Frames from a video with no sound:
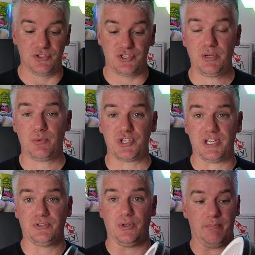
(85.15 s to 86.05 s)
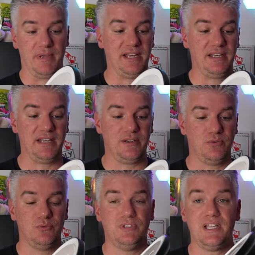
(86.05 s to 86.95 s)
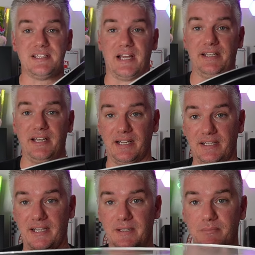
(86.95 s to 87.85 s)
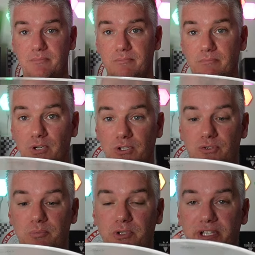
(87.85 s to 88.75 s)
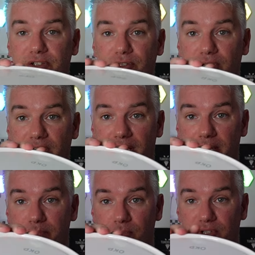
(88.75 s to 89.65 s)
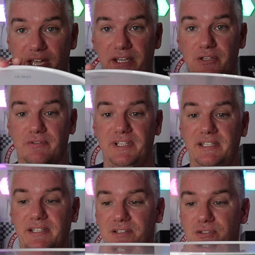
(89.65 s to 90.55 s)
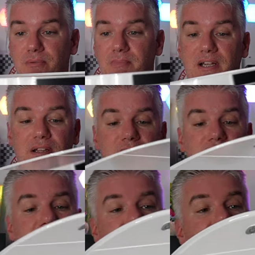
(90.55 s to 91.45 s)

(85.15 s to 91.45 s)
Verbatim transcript: 500 ml, un design anche molto pulito e moderno, vedete insomma è